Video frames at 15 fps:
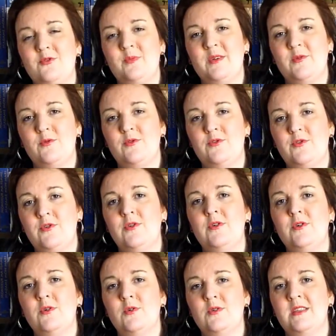numéro 2,
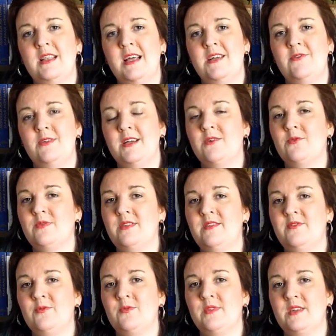au-delà de la
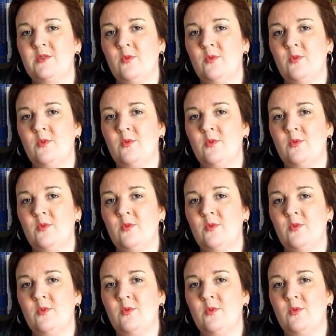condition des